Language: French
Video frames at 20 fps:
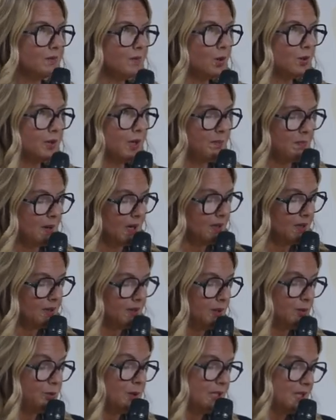On a parlé
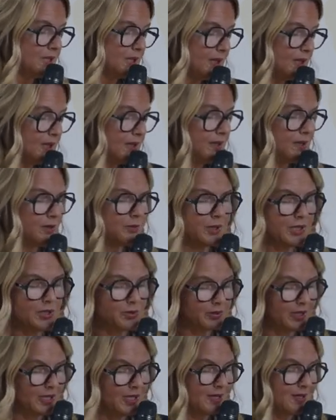de reskilling,
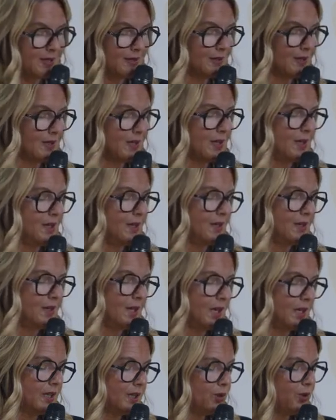retraining,
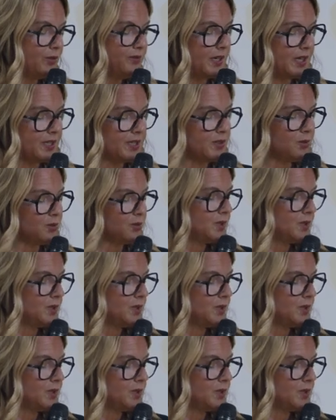la reconversion